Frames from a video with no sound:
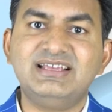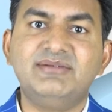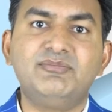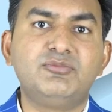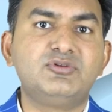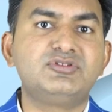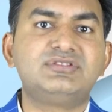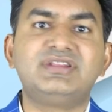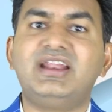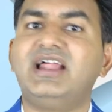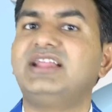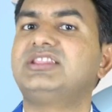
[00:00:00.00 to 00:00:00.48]
से
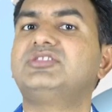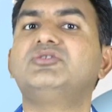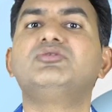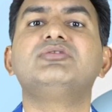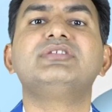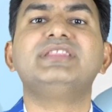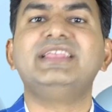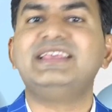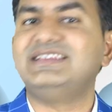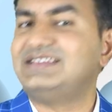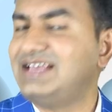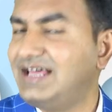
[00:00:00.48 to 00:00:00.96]
मुद्रा
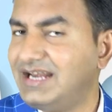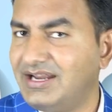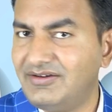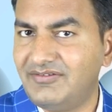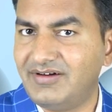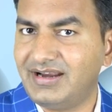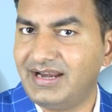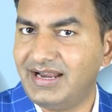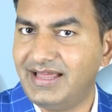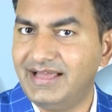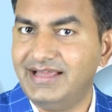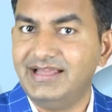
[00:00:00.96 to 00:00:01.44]
दूर नहीं जाने
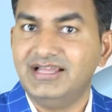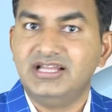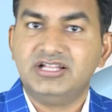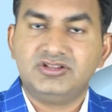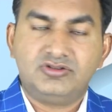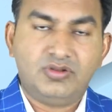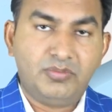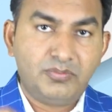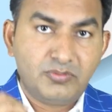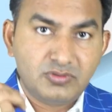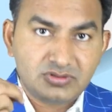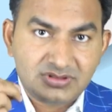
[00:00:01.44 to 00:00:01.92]
वाला है
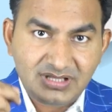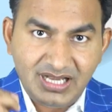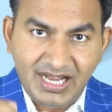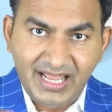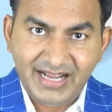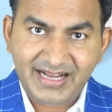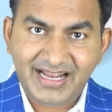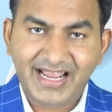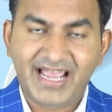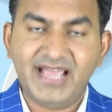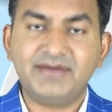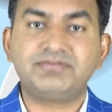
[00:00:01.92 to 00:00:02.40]
तो
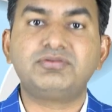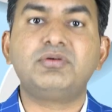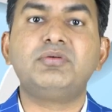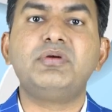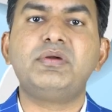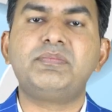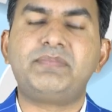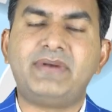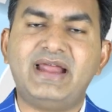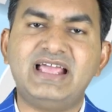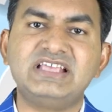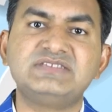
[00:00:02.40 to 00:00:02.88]
मुद्रा का एफ
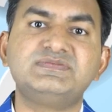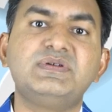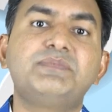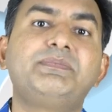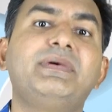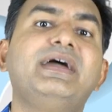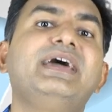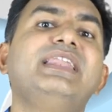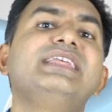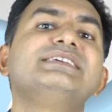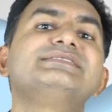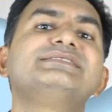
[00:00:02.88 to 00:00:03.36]
प्राइस में
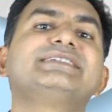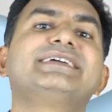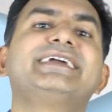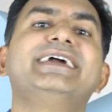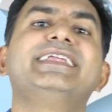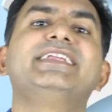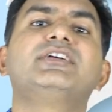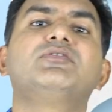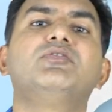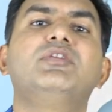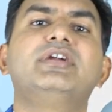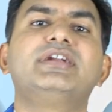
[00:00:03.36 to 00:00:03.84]
पहले से
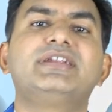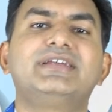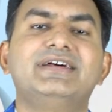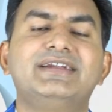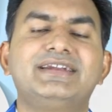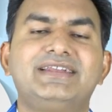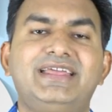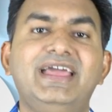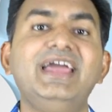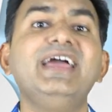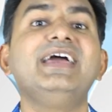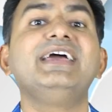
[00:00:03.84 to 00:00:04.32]
कैलकुलेट
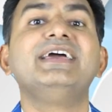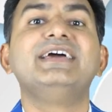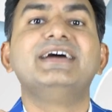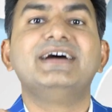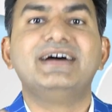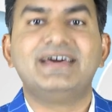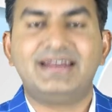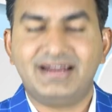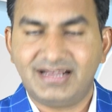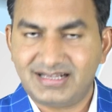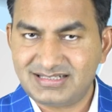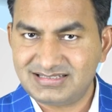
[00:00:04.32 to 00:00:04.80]
करके
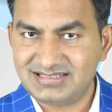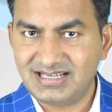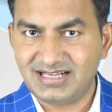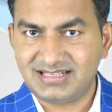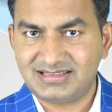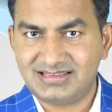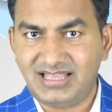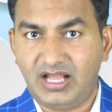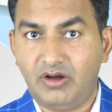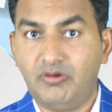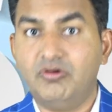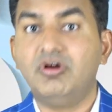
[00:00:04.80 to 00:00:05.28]
रख
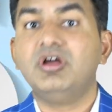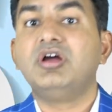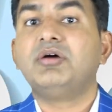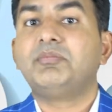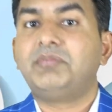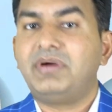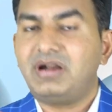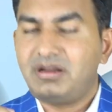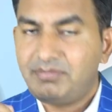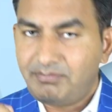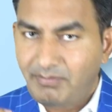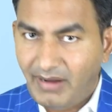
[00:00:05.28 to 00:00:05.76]
सकता हूँ
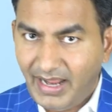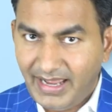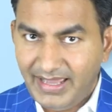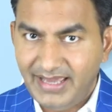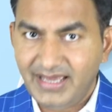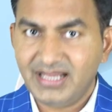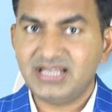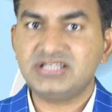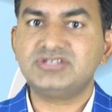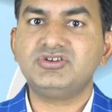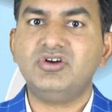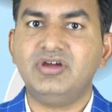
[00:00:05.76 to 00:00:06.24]
बट
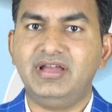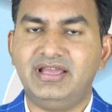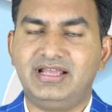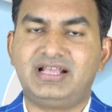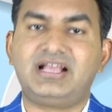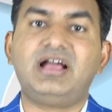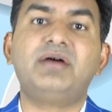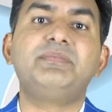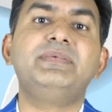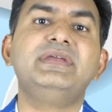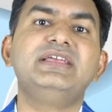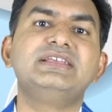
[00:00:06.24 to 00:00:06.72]
बायर जो है
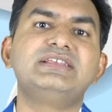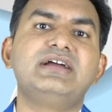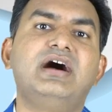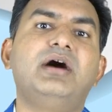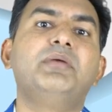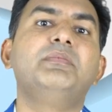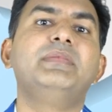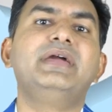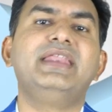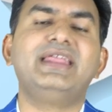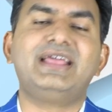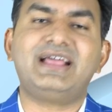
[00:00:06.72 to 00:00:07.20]
कभी
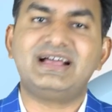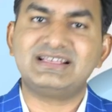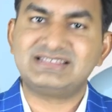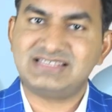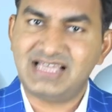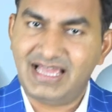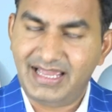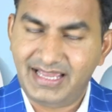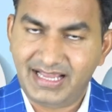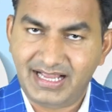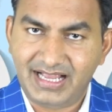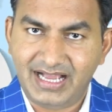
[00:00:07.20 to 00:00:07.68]
अमेरिका
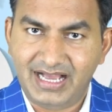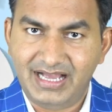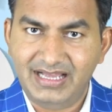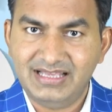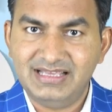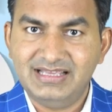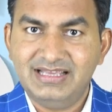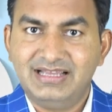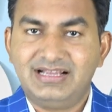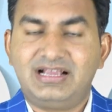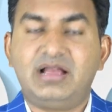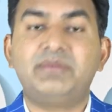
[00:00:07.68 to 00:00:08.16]
से आएगा
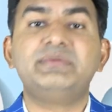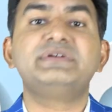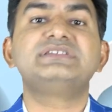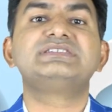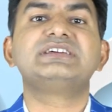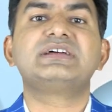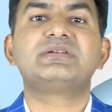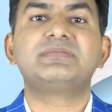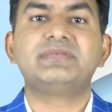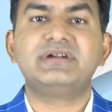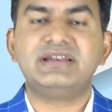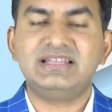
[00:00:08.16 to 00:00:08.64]
कभी
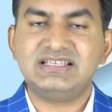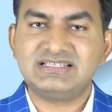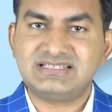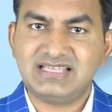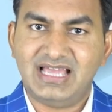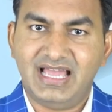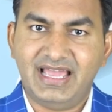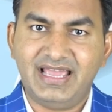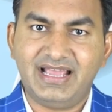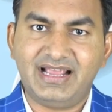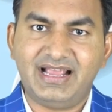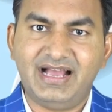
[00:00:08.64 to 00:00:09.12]
जर्मनी से
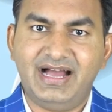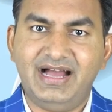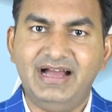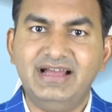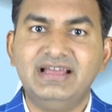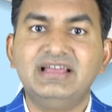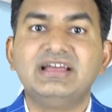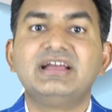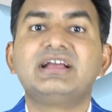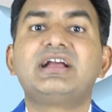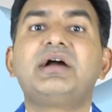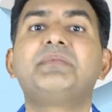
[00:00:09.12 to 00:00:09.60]
आएगा
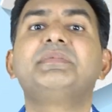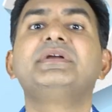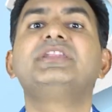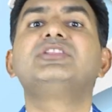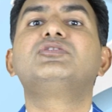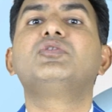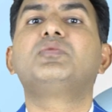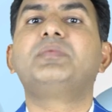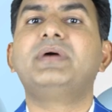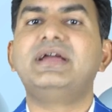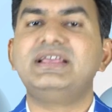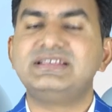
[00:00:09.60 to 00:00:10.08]
कभी
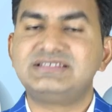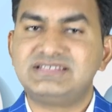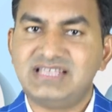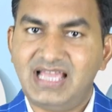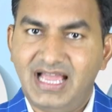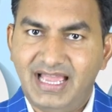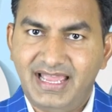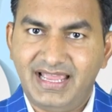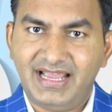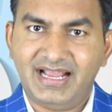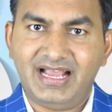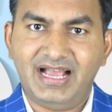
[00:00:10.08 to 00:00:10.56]
दुबई से
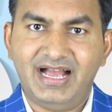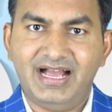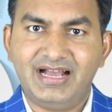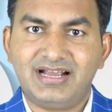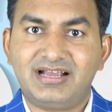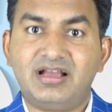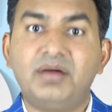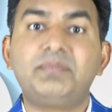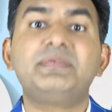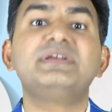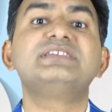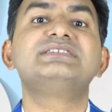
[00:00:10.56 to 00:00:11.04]
आएगा
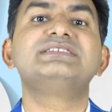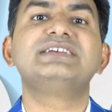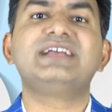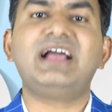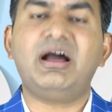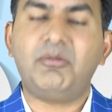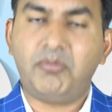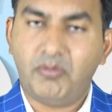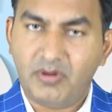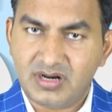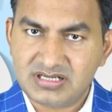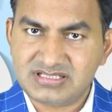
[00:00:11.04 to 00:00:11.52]
कभी
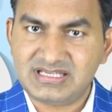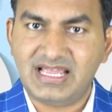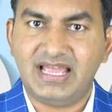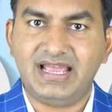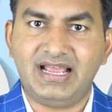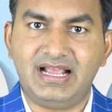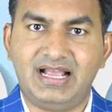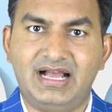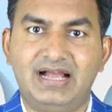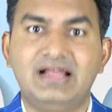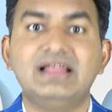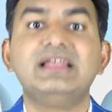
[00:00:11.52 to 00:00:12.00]
सिंगापुर से
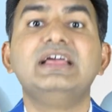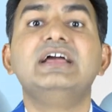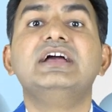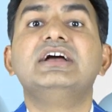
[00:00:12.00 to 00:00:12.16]
आएगा